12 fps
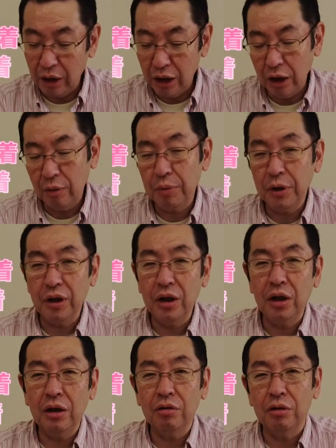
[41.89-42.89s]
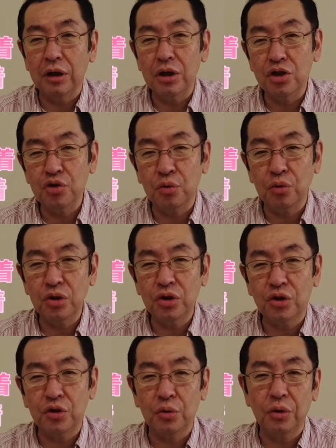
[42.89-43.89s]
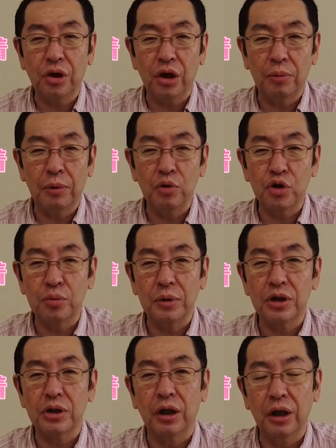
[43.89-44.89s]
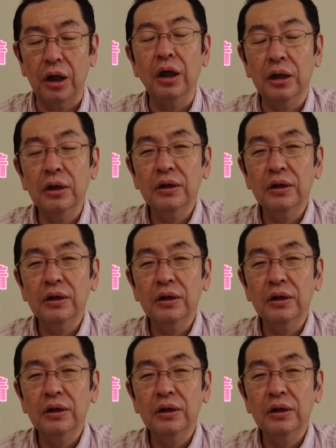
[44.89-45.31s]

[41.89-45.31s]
えー、ペリエールが非常に強い競馬をしましたね、